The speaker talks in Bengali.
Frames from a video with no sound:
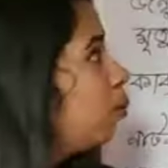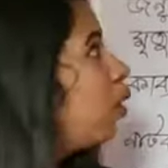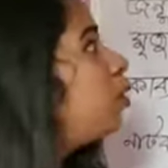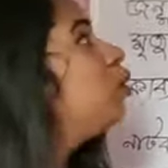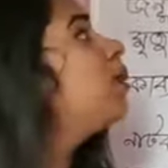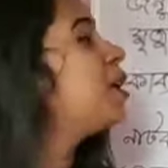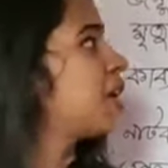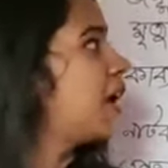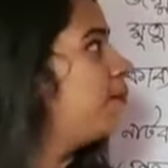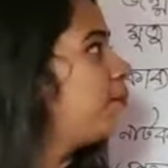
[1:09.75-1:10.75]

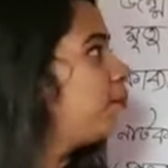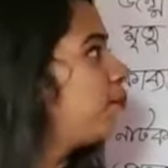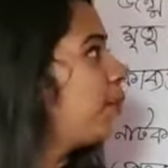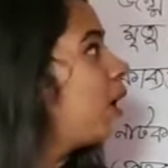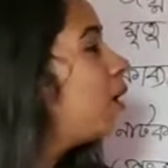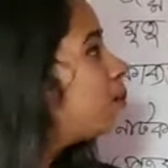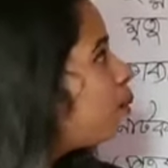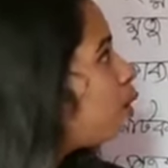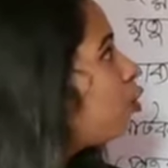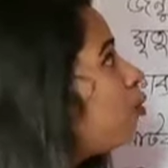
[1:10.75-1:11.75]
বঙ্গভাষা
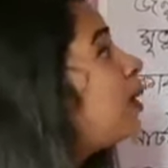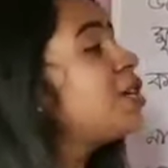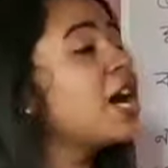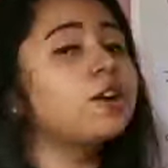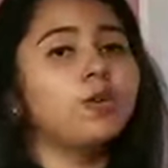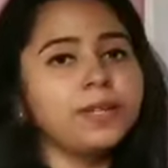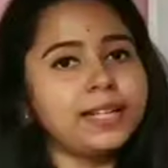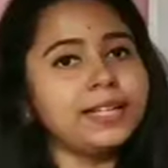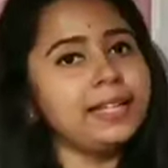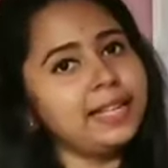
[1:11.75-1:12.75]
বঙ্গভাষা
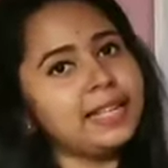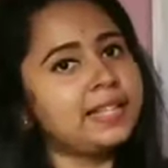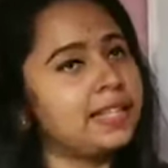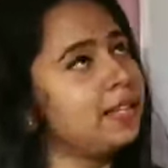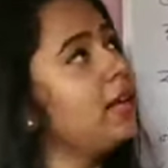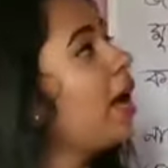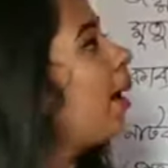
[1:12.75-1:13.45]
কবিতাটি লিখেছেন